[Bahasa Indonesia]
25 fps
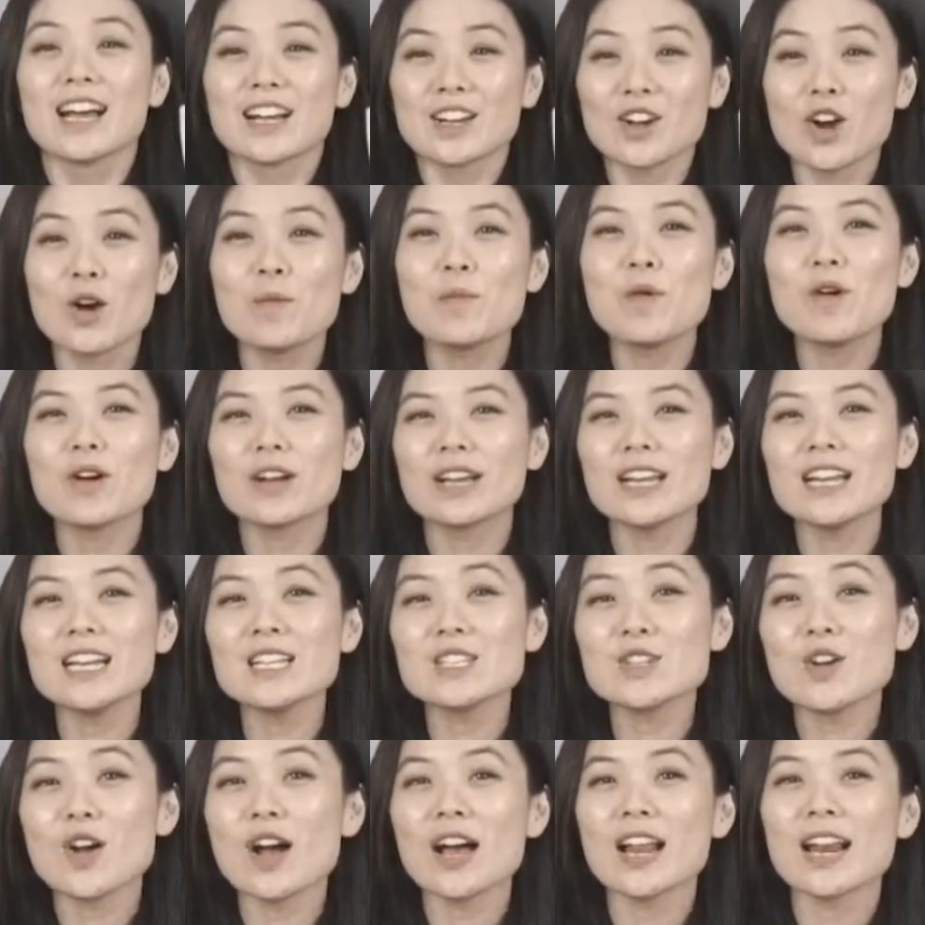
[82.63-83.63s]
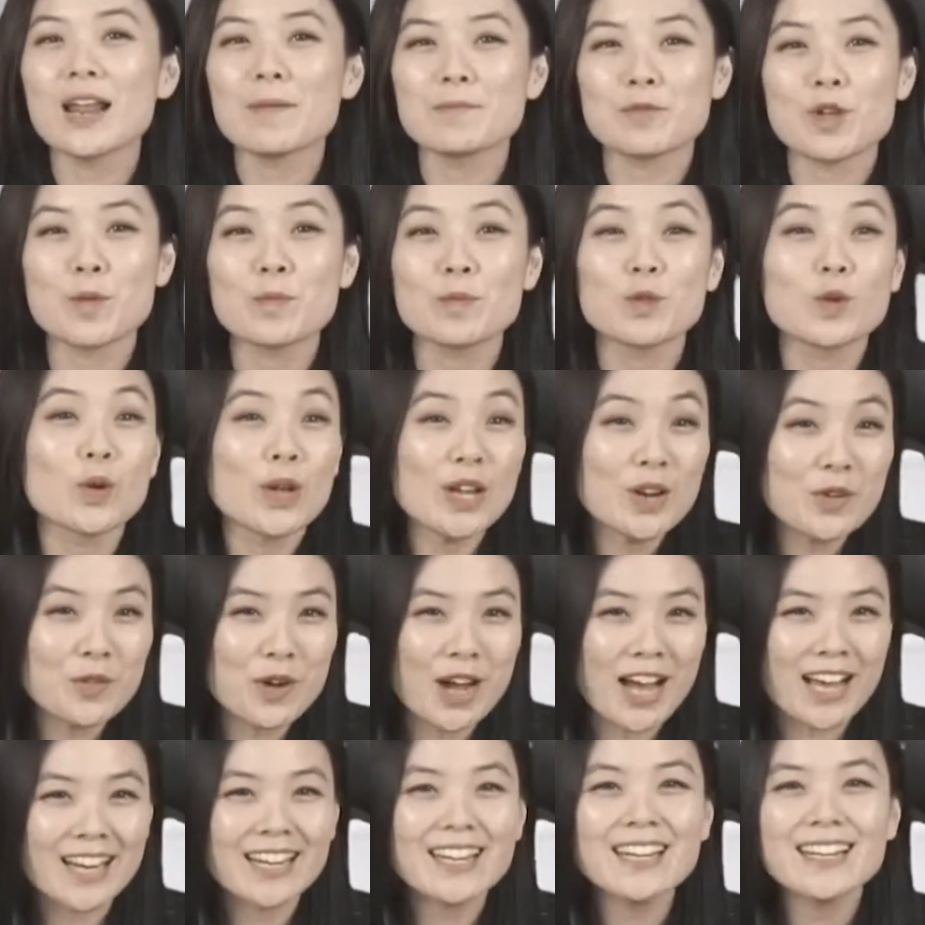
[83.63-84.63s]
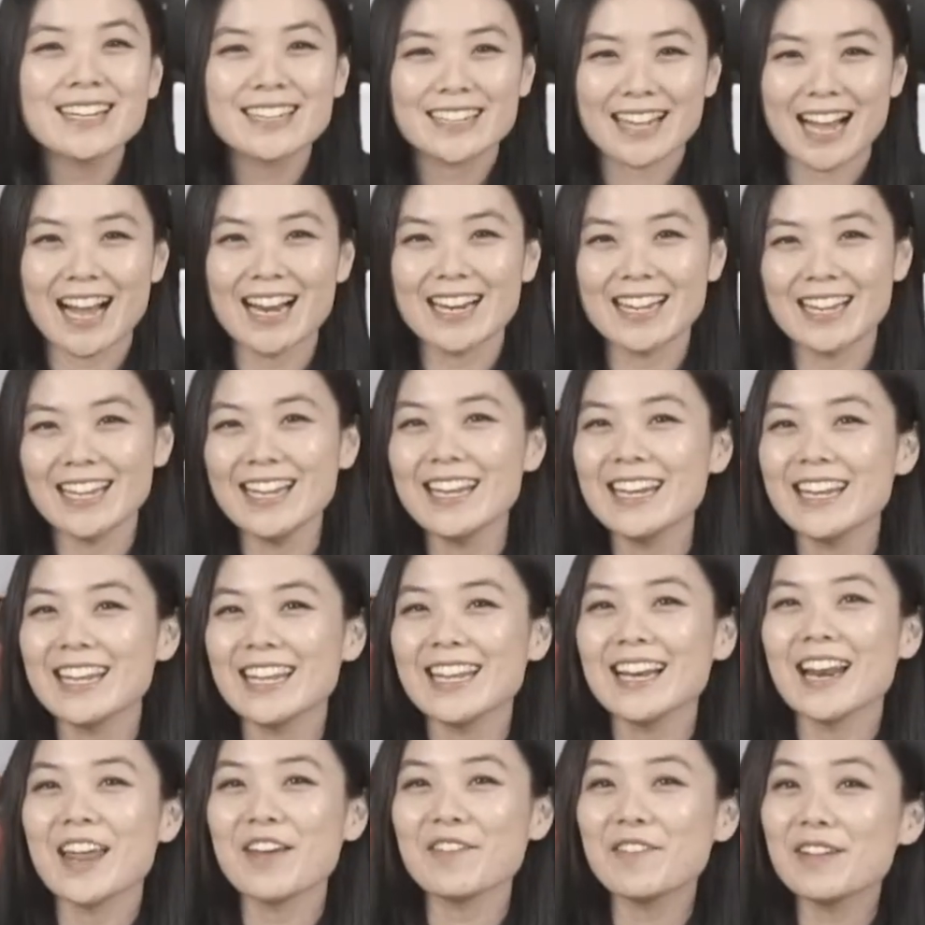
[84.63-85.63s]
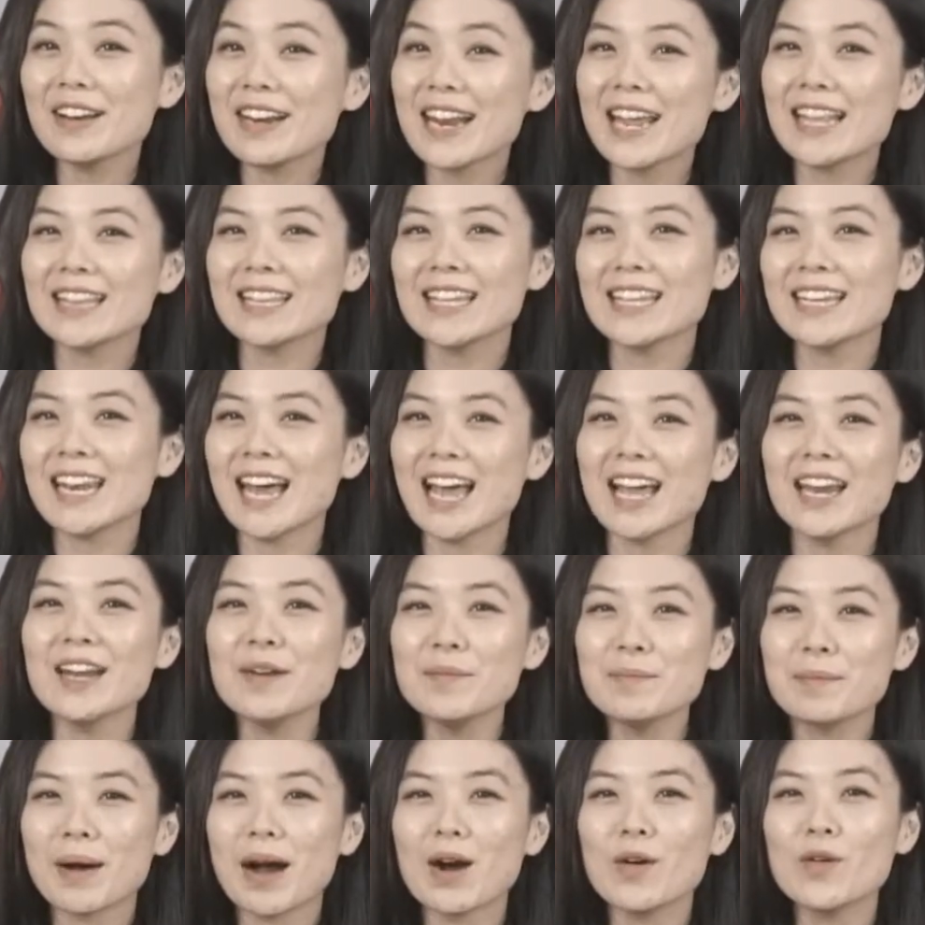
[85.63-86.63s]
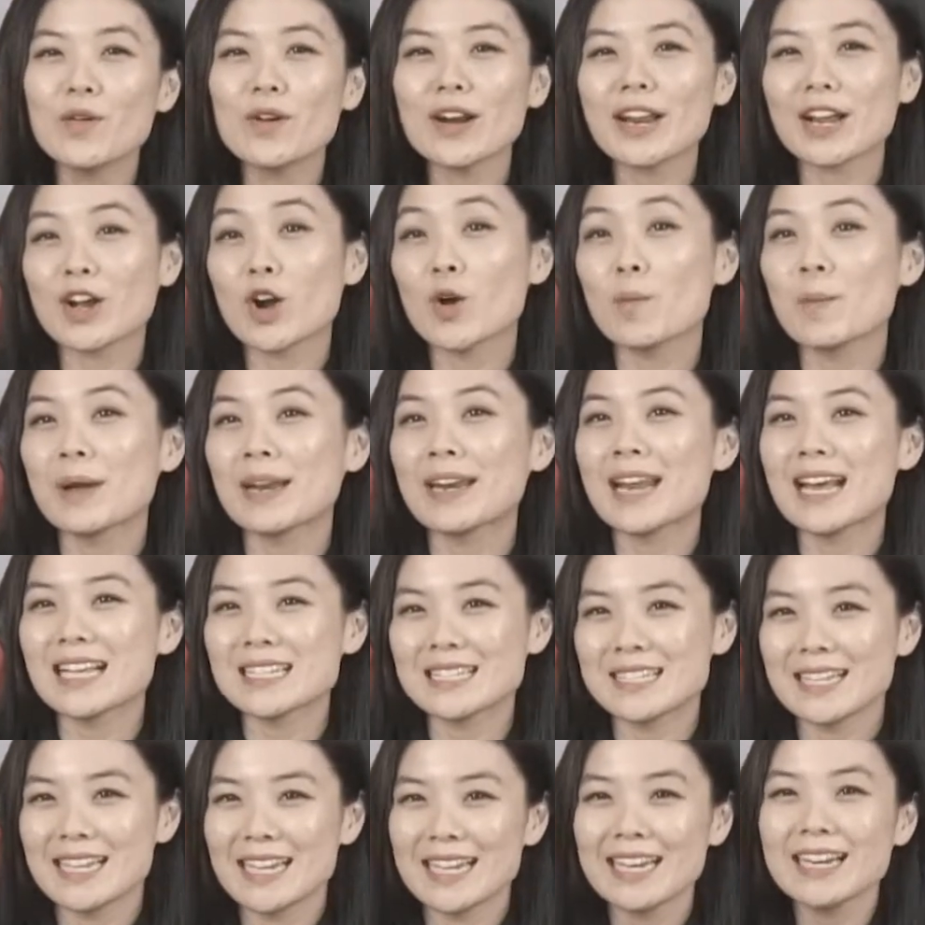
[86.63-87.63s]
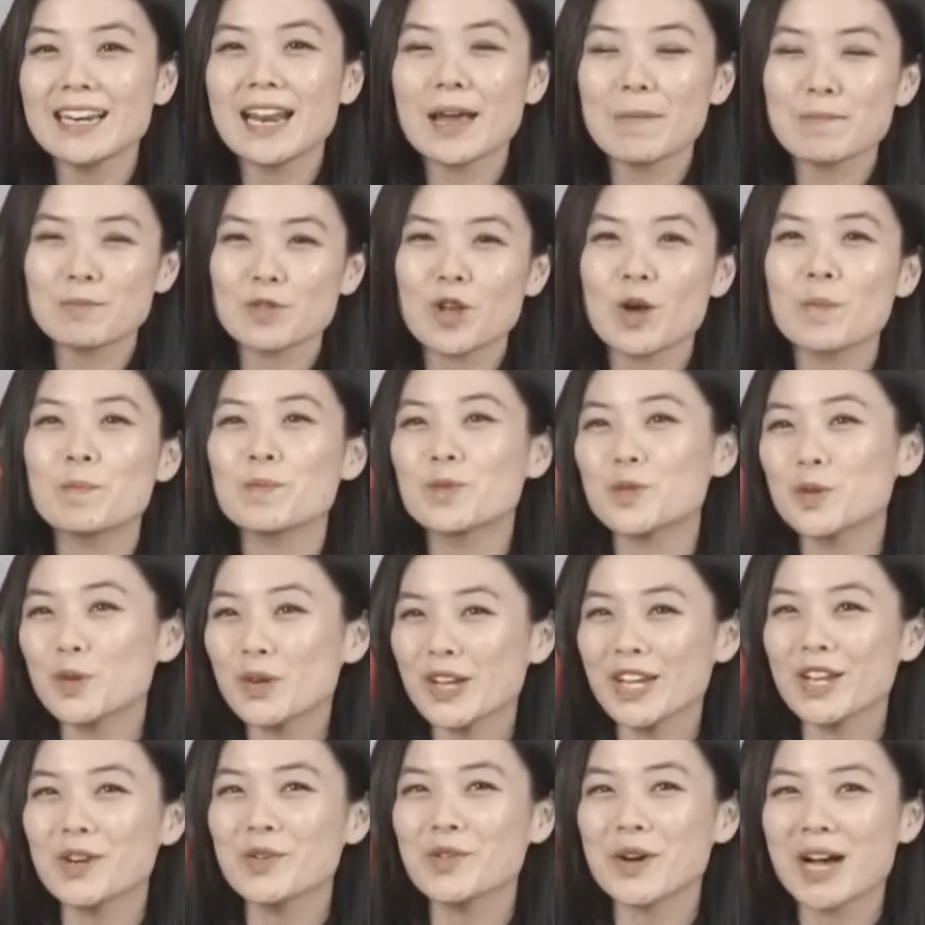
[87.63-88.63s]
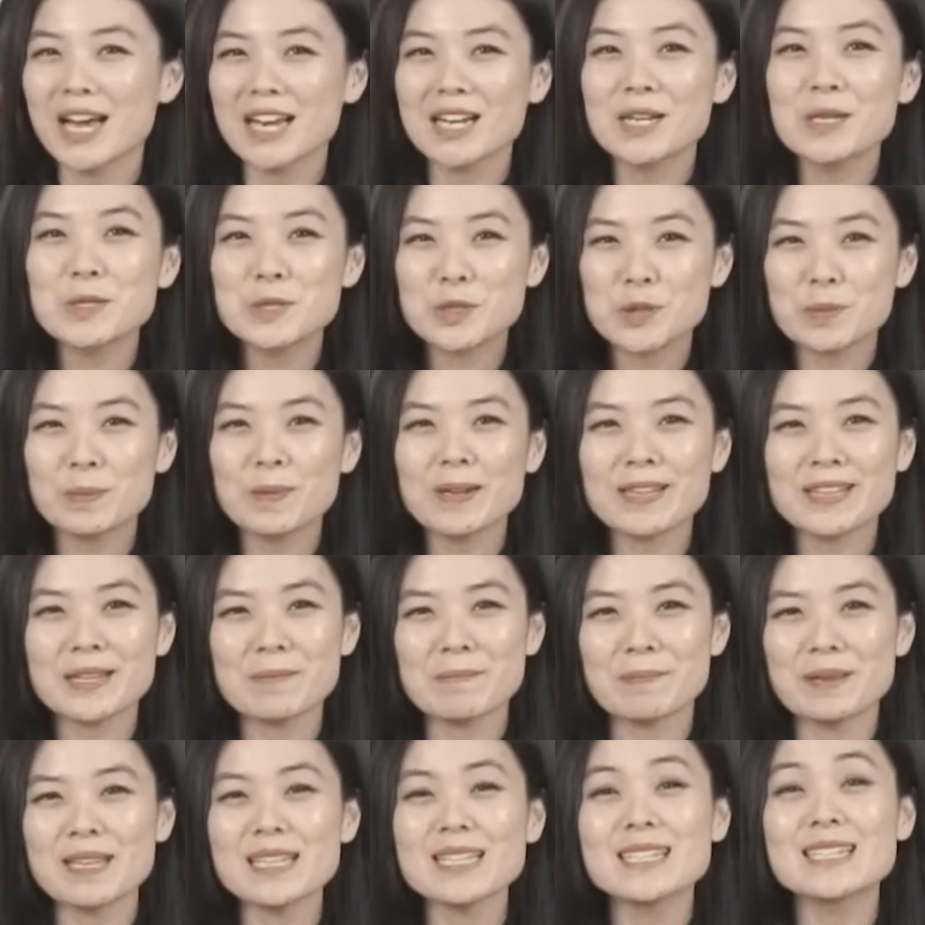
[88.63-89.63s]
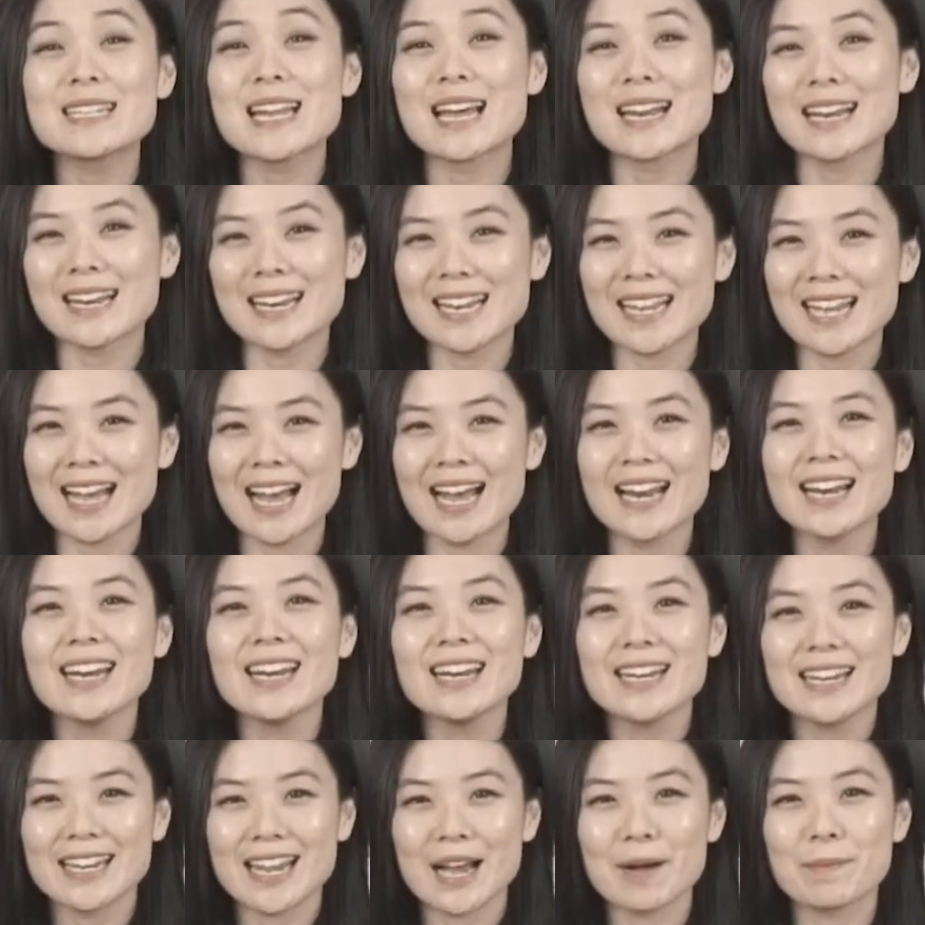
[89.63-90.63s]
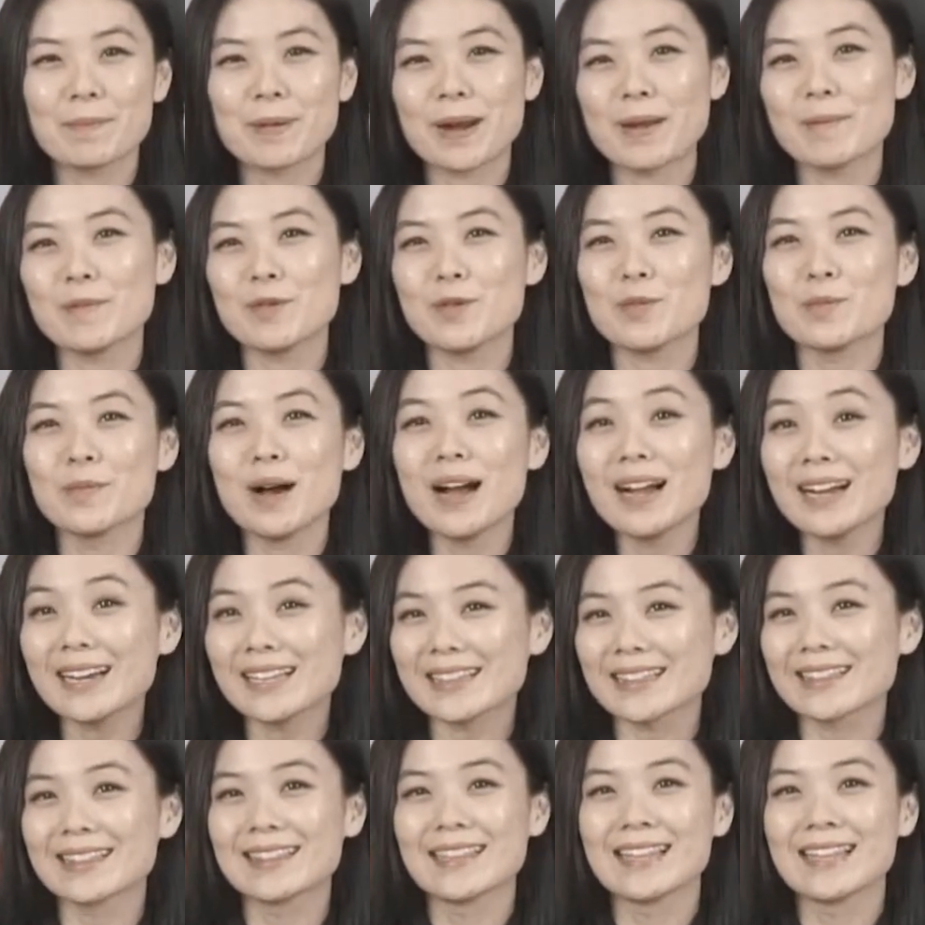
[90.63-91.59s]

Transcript: Ngomongin soal laptop 2-in-1, kali ini Level 99 mau rekomendasiin laptop 2-in-1 super tipis dan ringan yang premium banget.